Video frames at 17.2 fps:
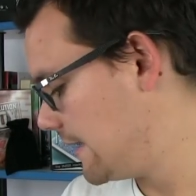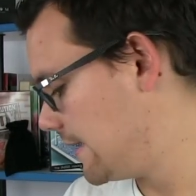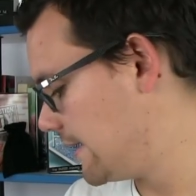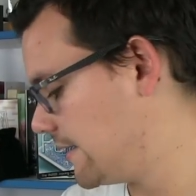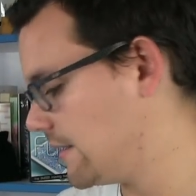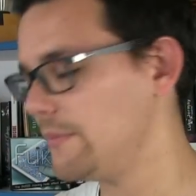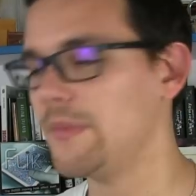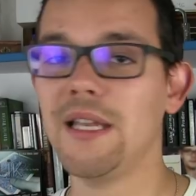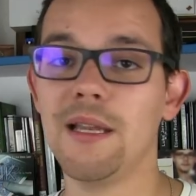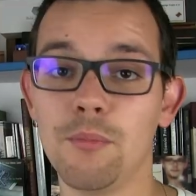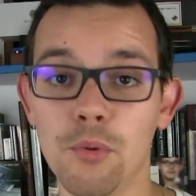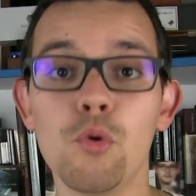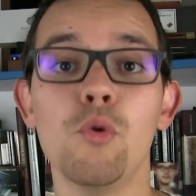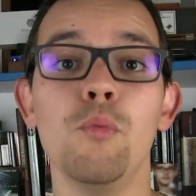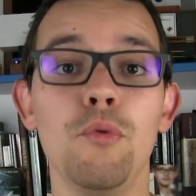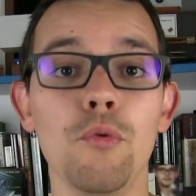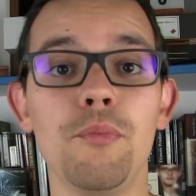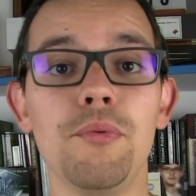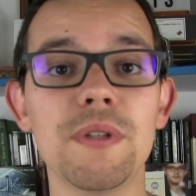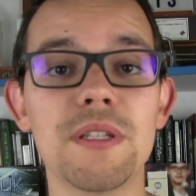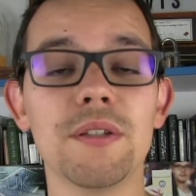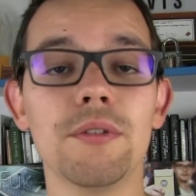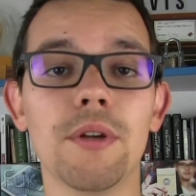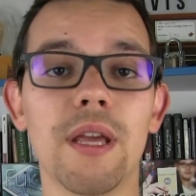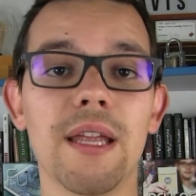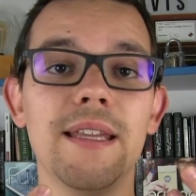Euh, mais il est beaucoup plus
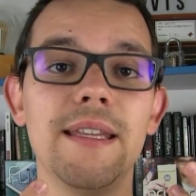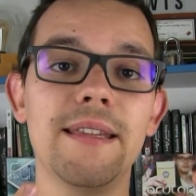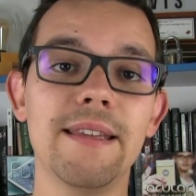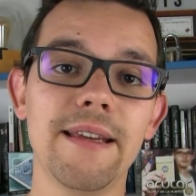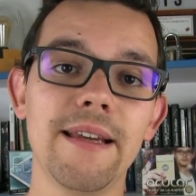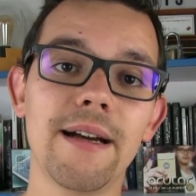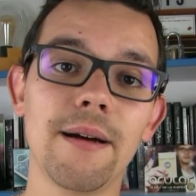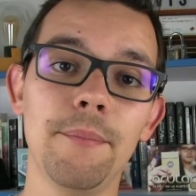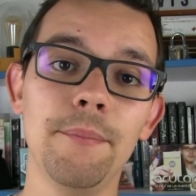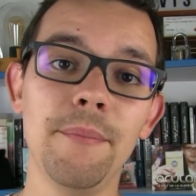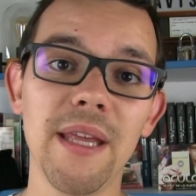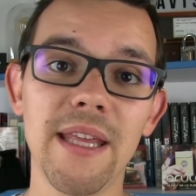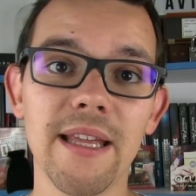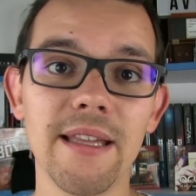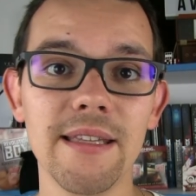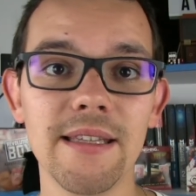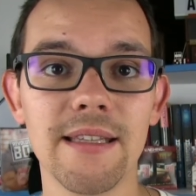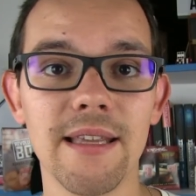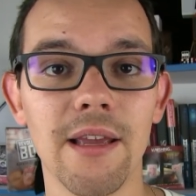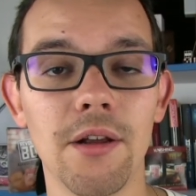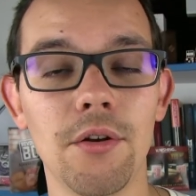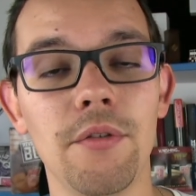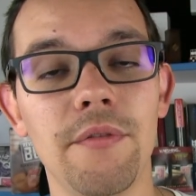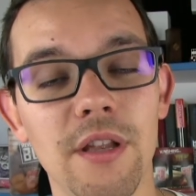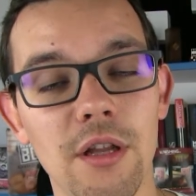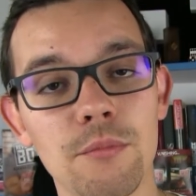puissant qu'un ITR mécanique.
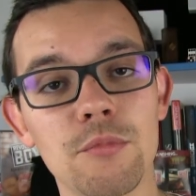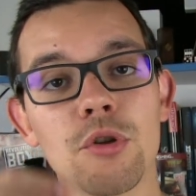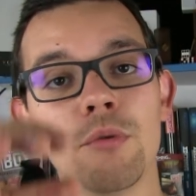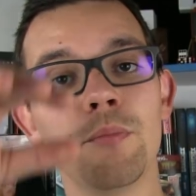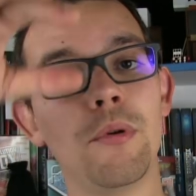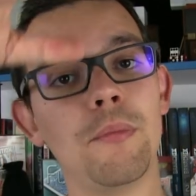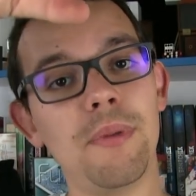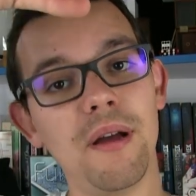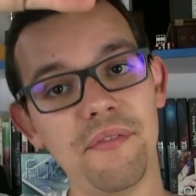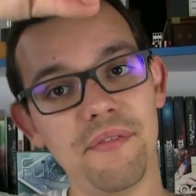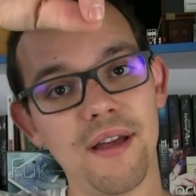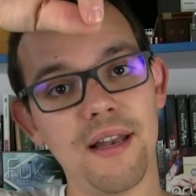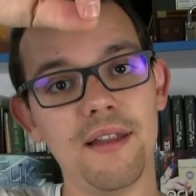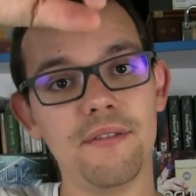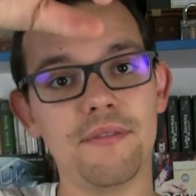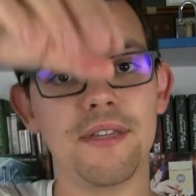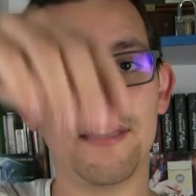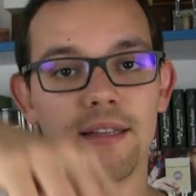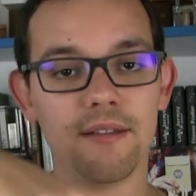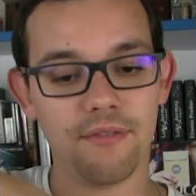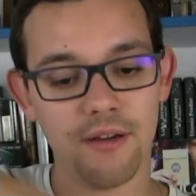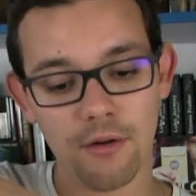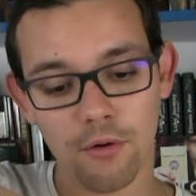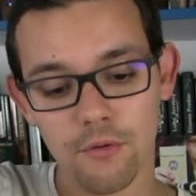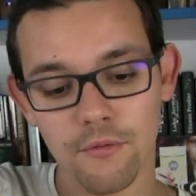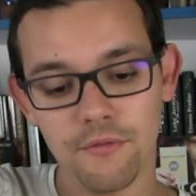Avec le Venom, je ne peux pas faire léviter,
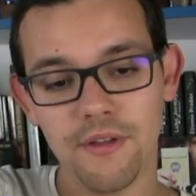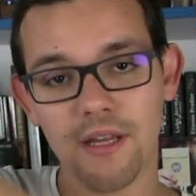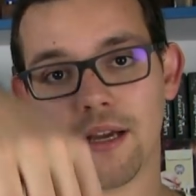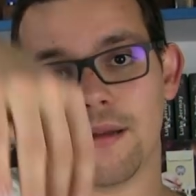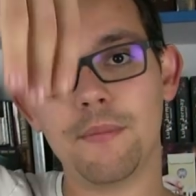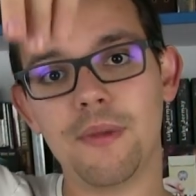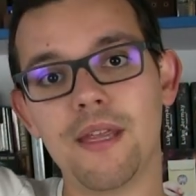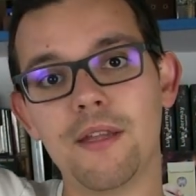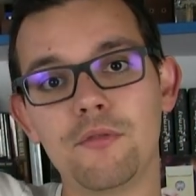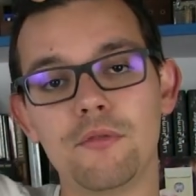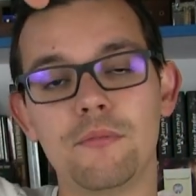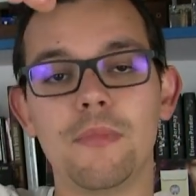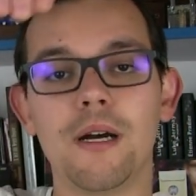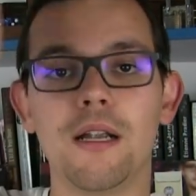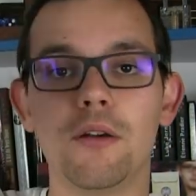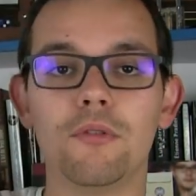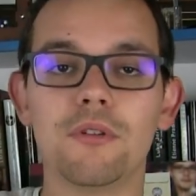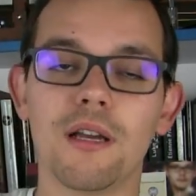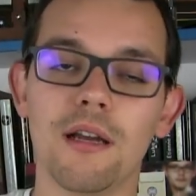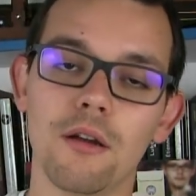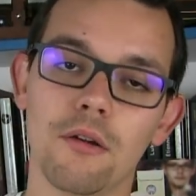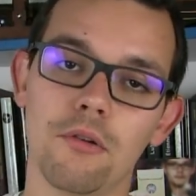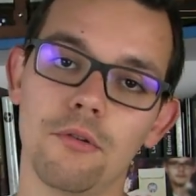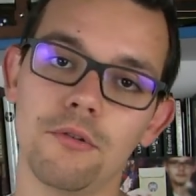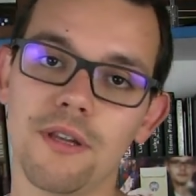enfin revenir un billet d'une main à l'autre, avec